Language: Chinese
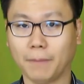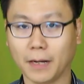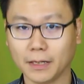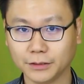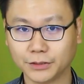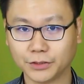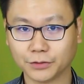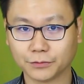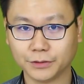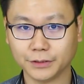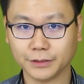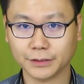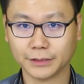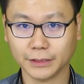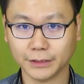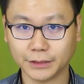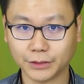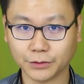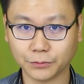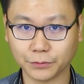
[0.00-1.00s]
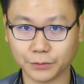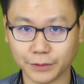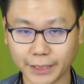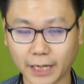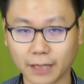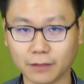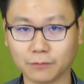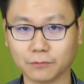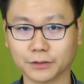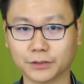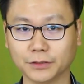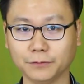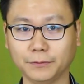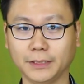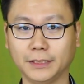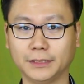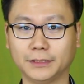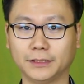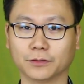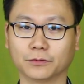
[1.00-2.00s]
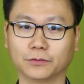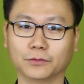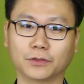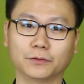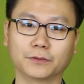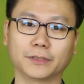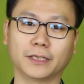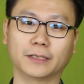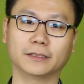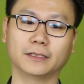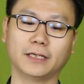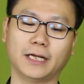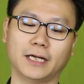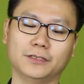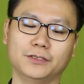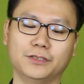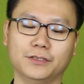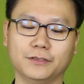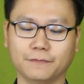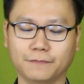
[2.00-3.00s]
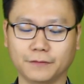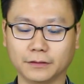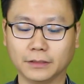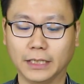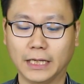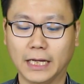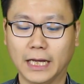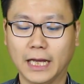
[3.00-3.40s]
八月九日，星期五。你好，我是为你解读头条的蓝志峰。